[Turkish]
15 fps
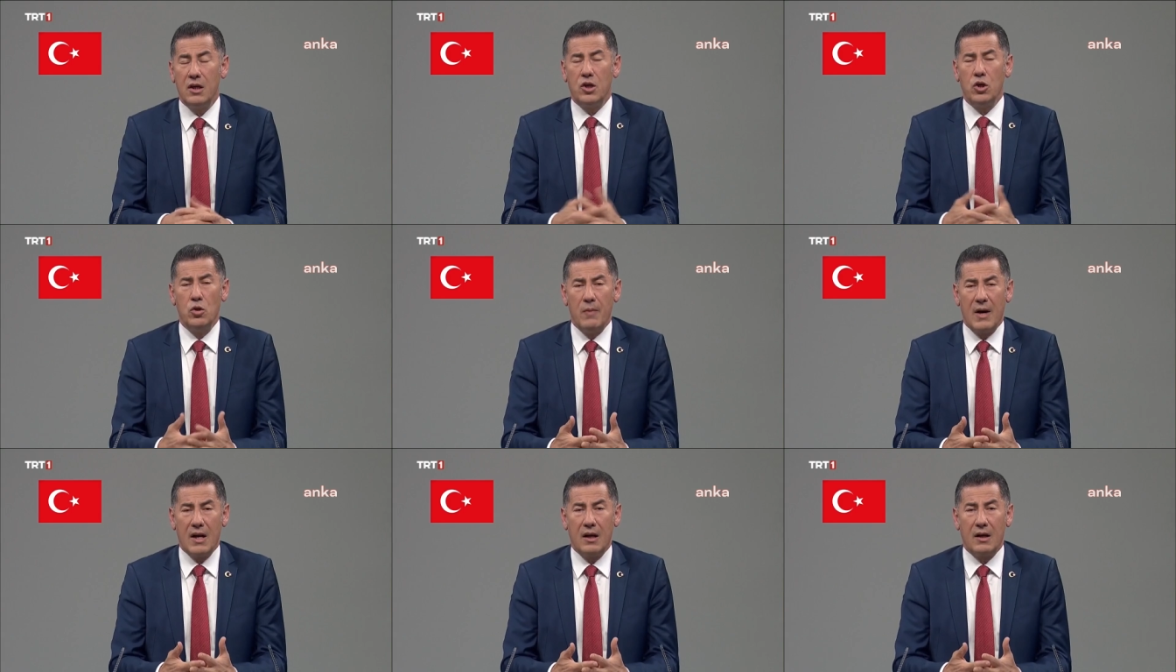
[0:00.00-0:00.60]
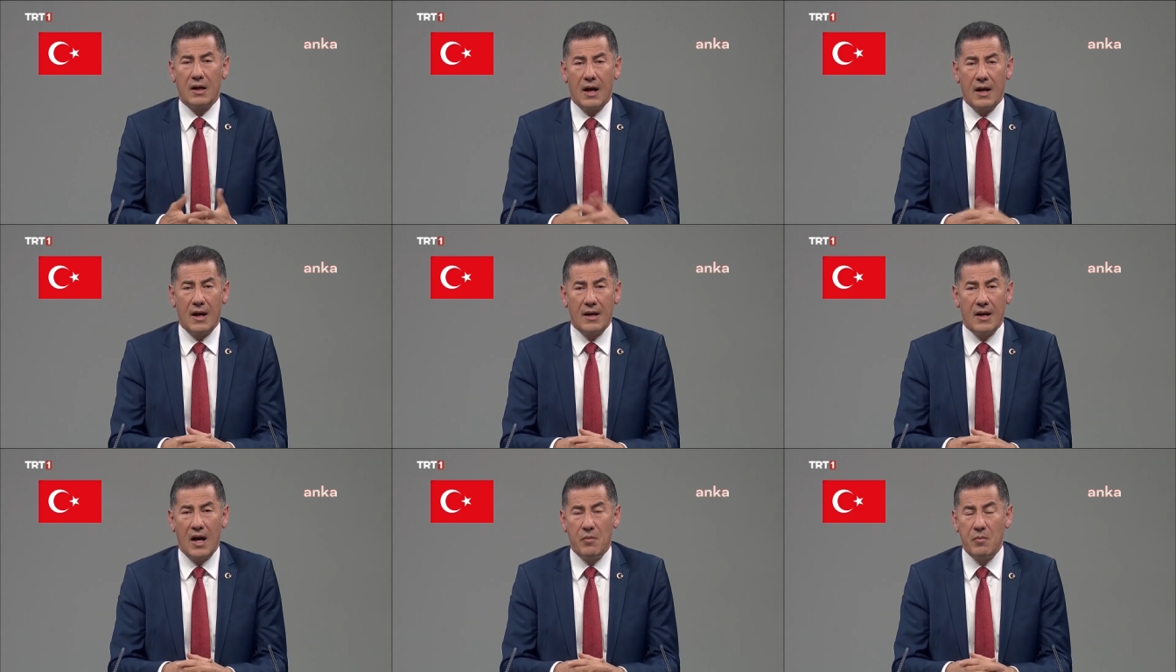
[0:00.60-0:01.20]
iki numaralı
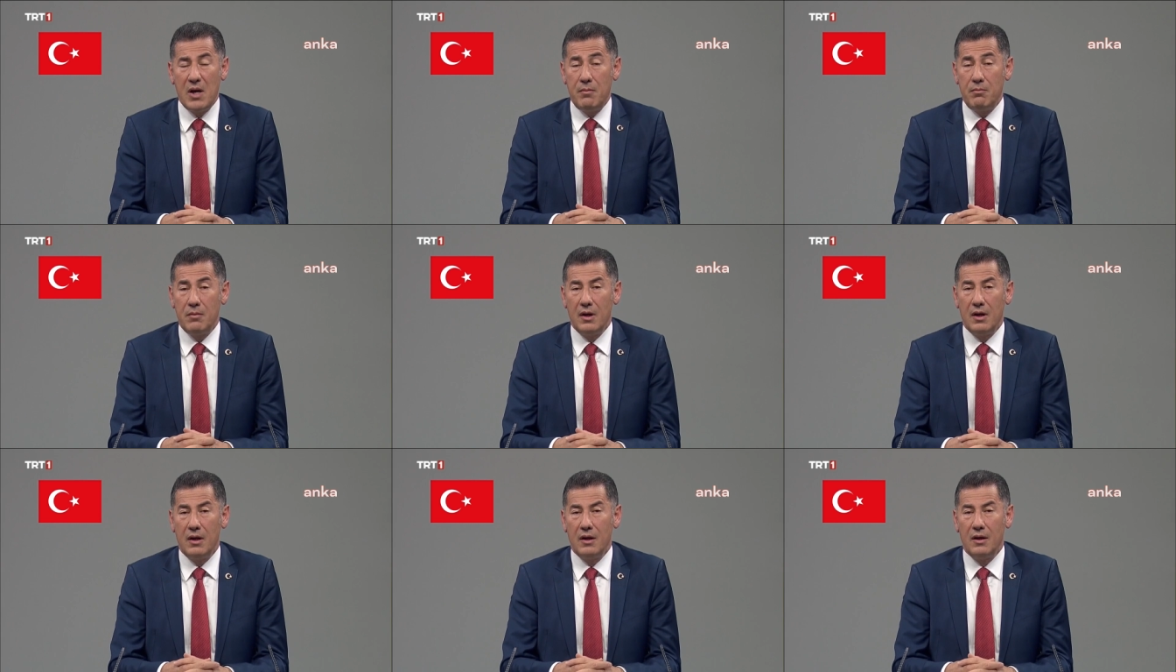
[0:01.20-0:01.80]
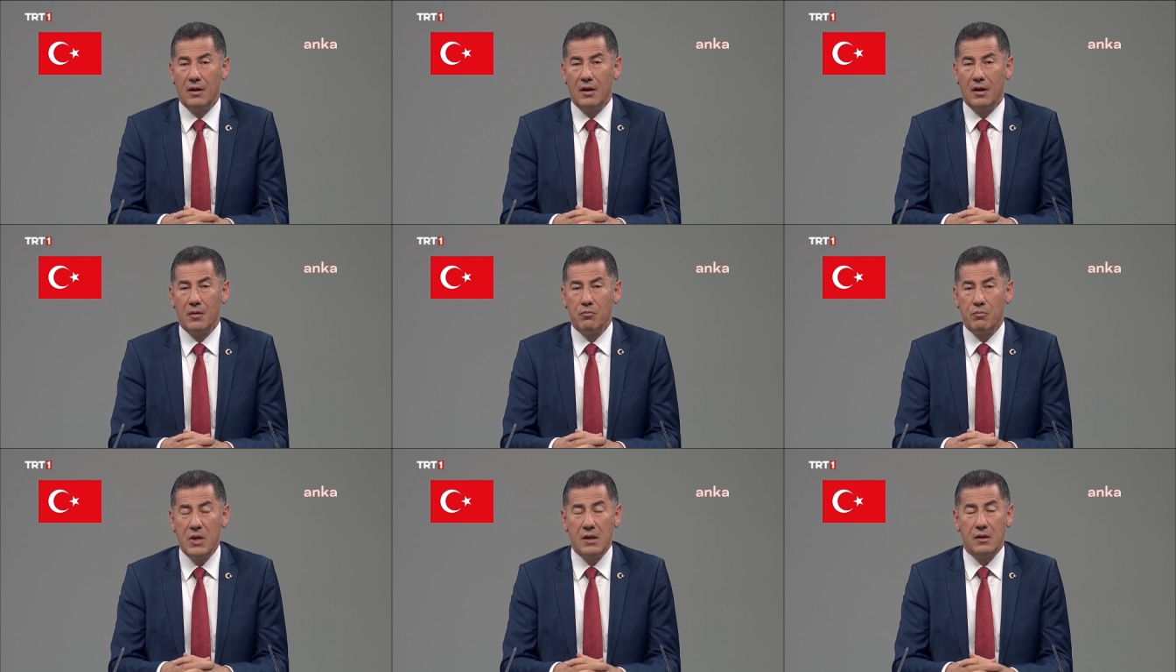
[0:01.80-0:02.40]
kararnamem
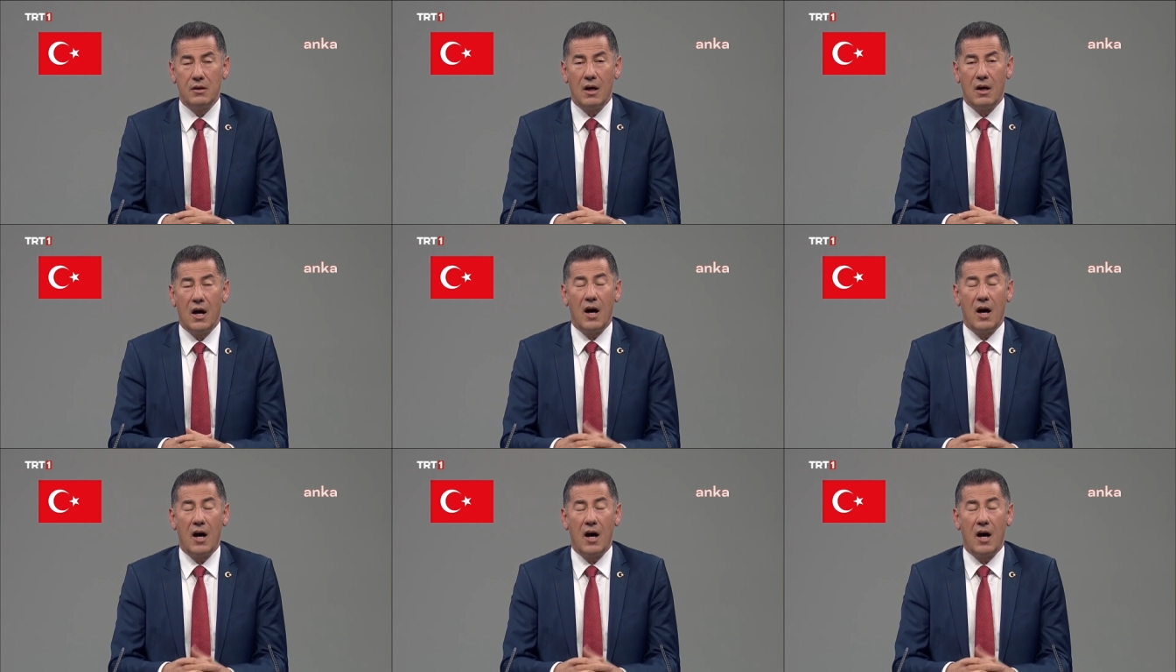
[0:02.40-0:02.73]
bir